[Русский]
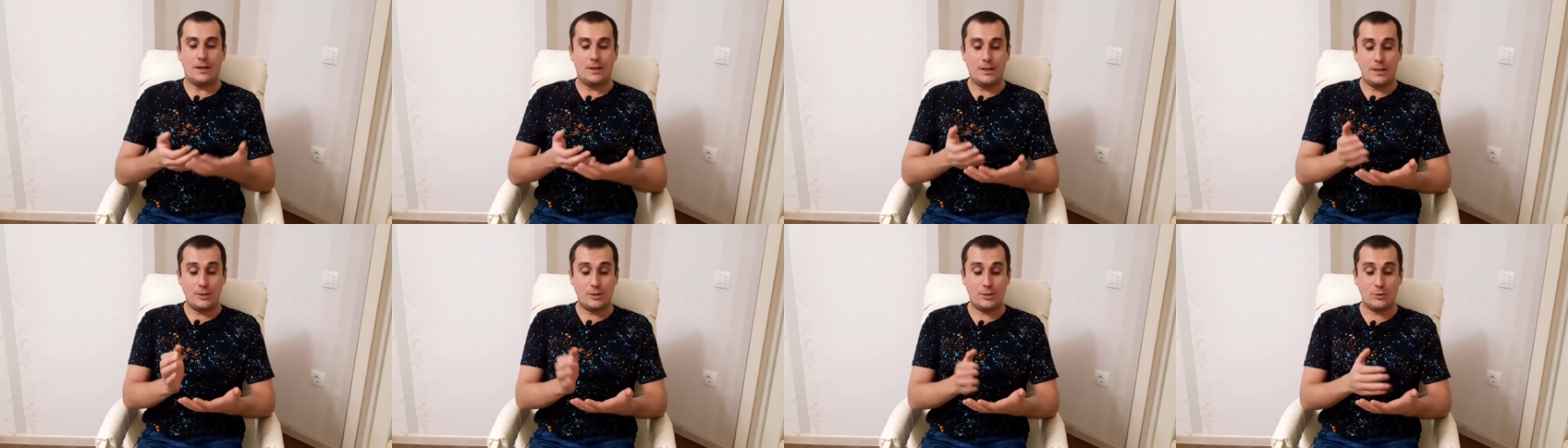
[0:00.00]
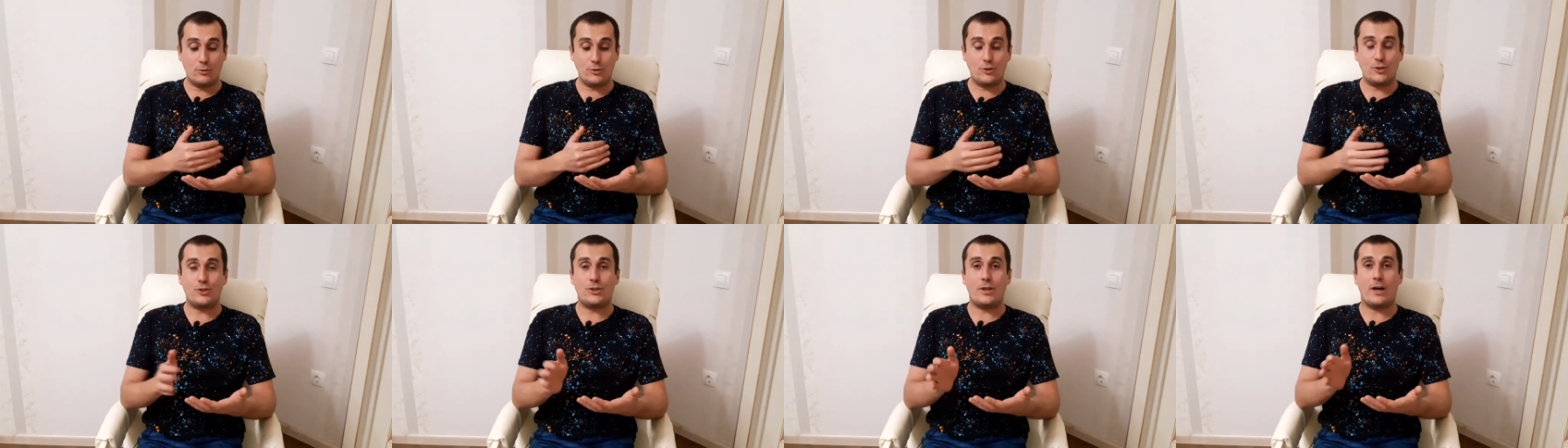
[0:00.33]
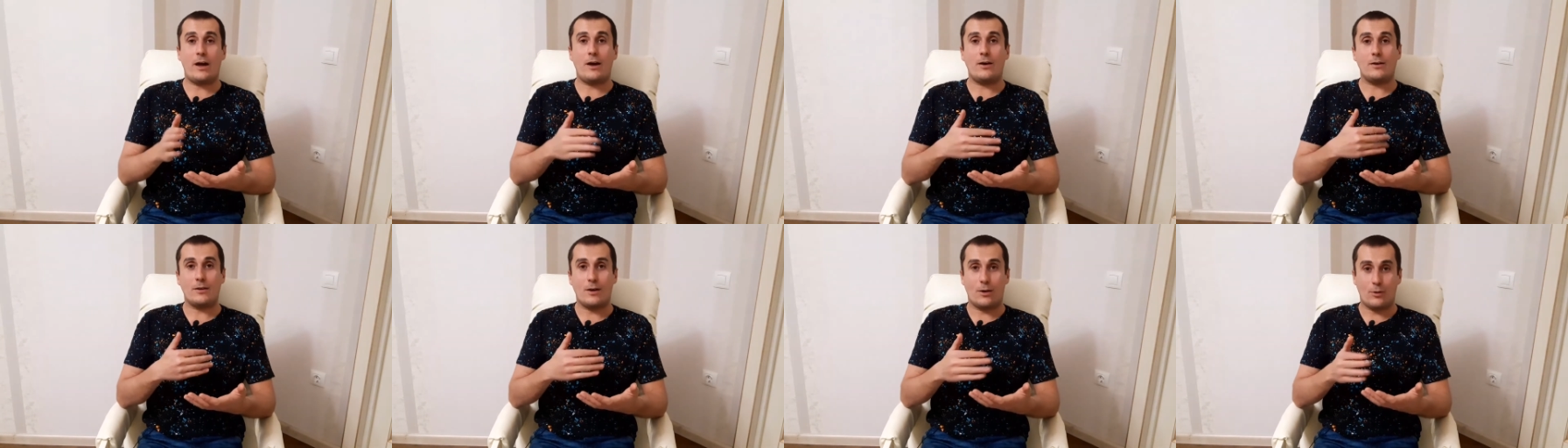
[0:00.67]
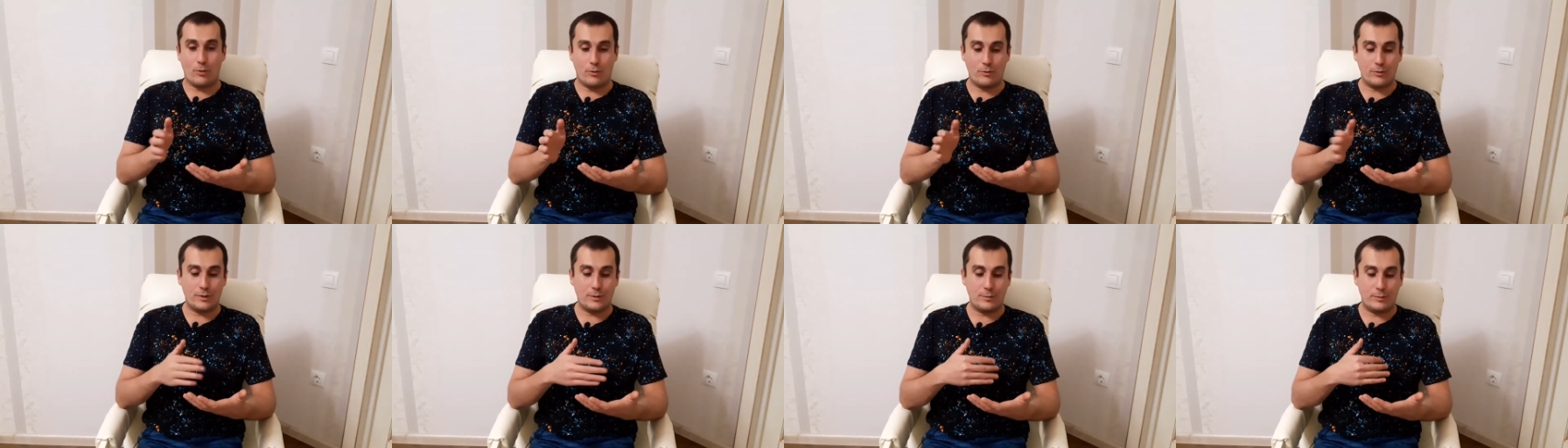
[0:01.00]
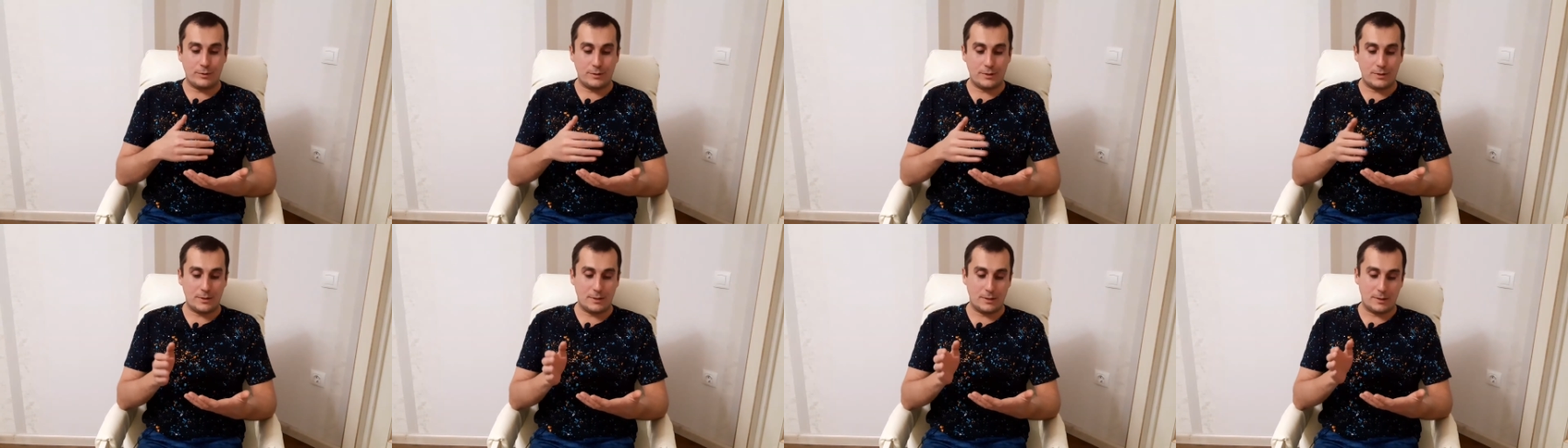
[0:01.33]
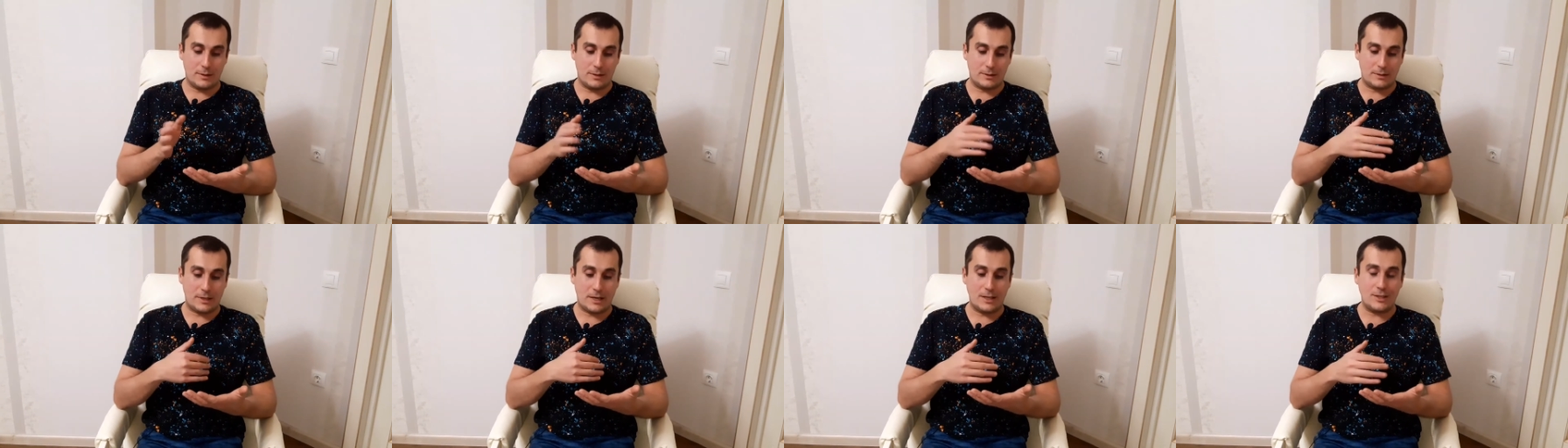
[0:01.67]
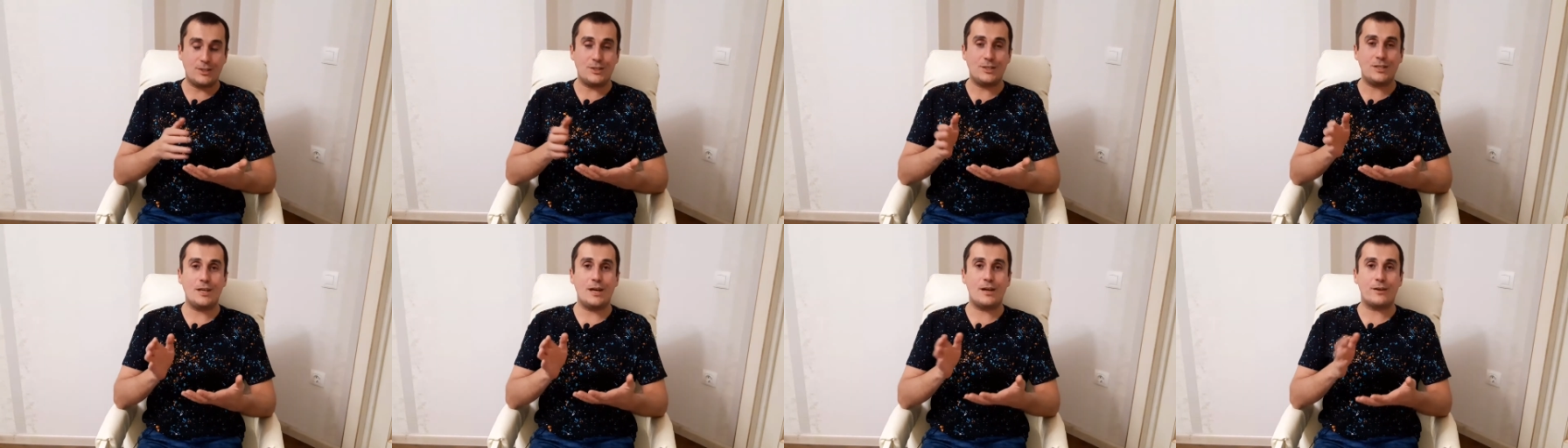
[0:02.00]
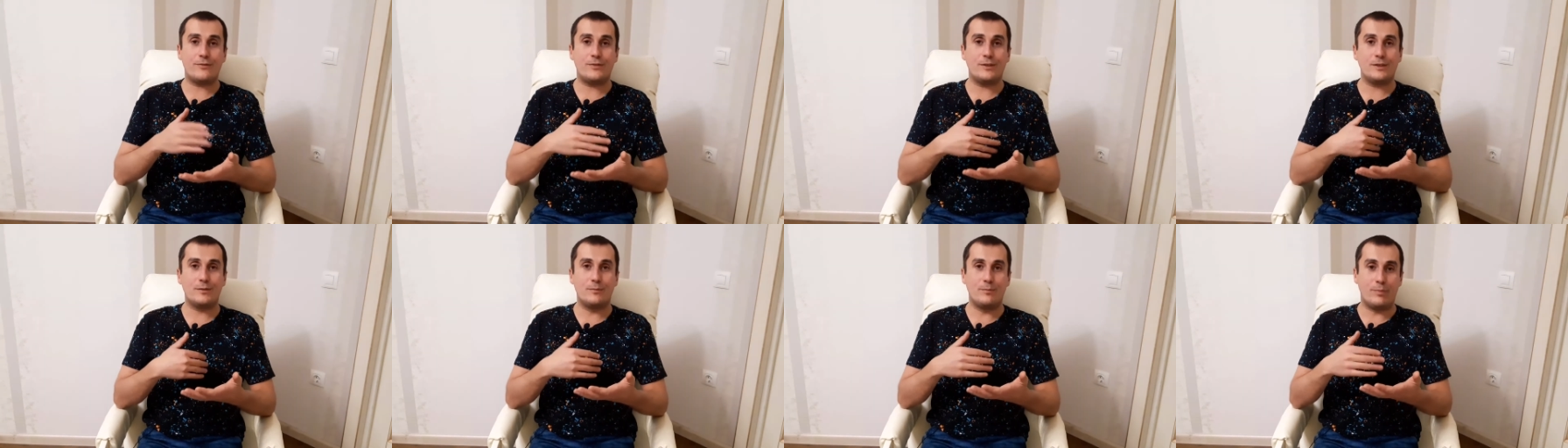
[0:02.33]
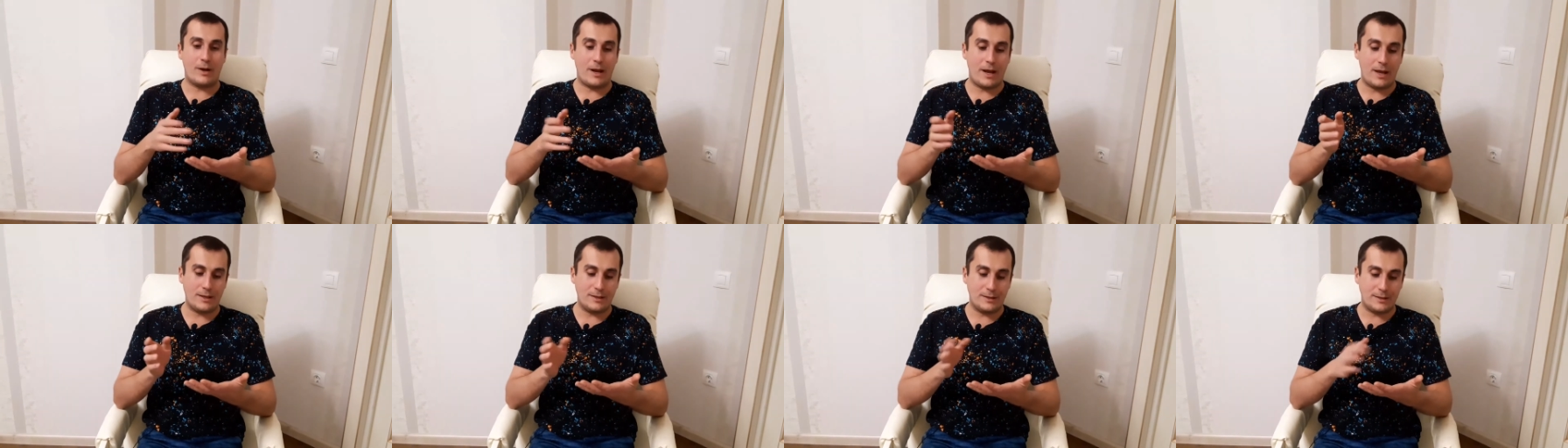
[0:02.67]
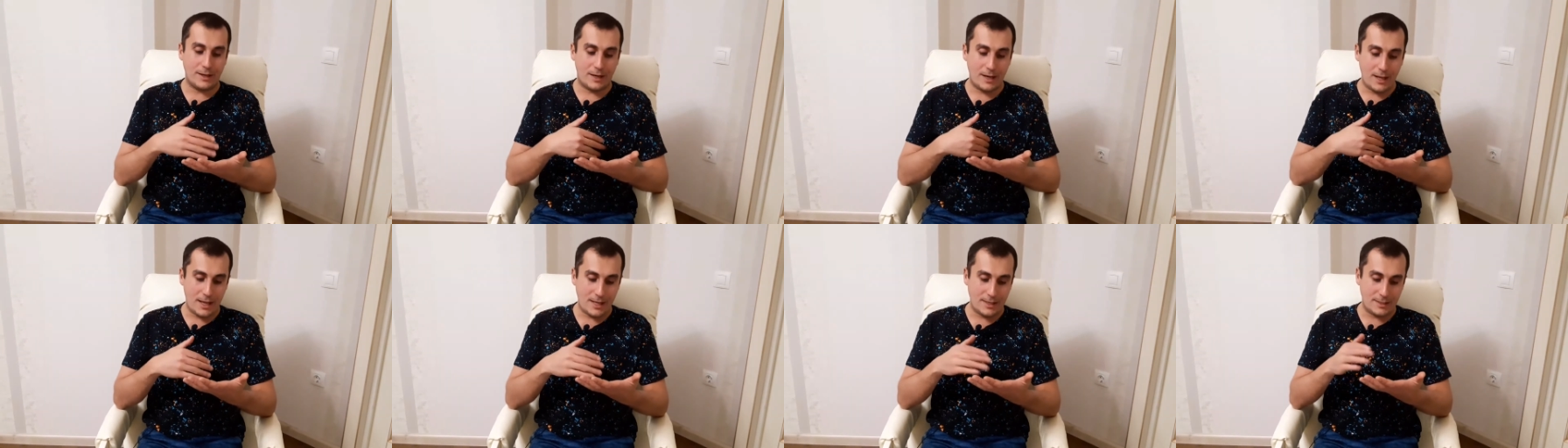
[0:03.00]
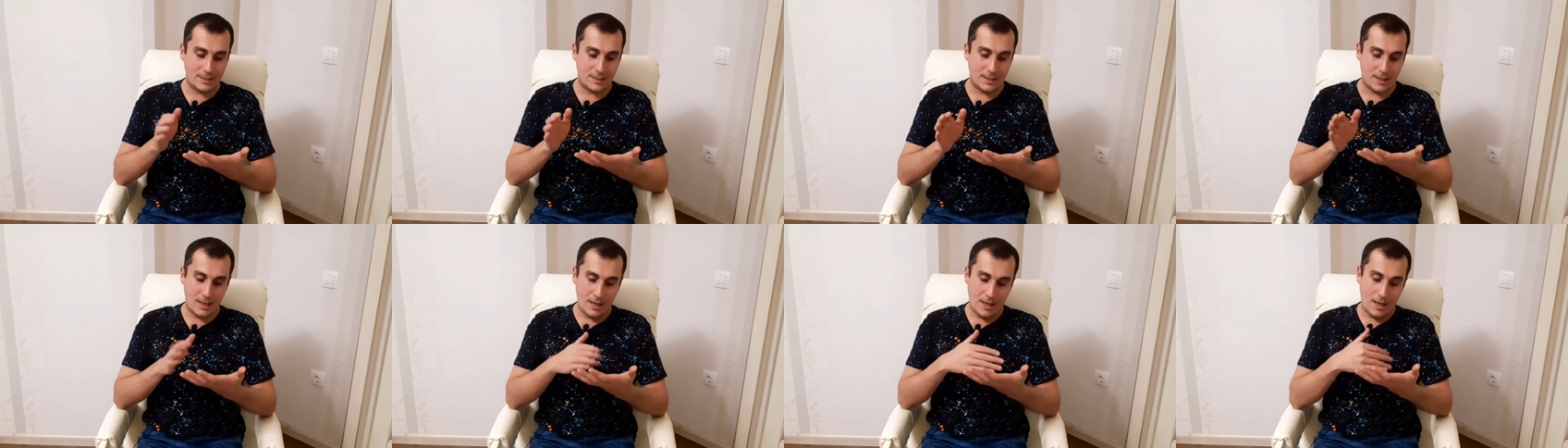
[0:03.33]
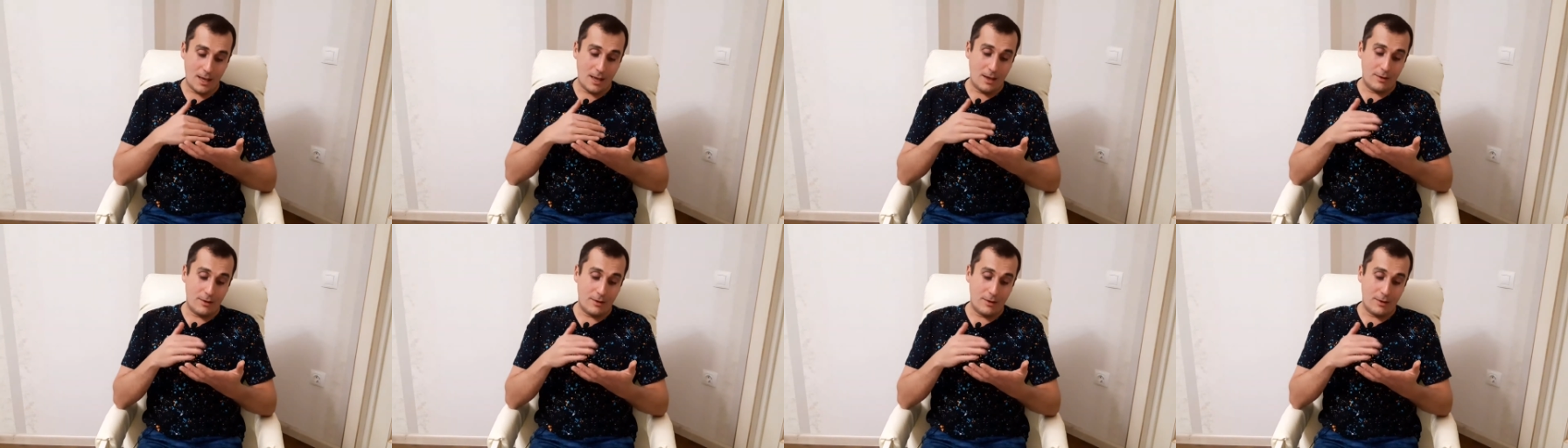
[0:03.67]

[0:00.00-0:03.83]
И сижу, читаю какого-нибудь трансерфинг, Брайан Трейси,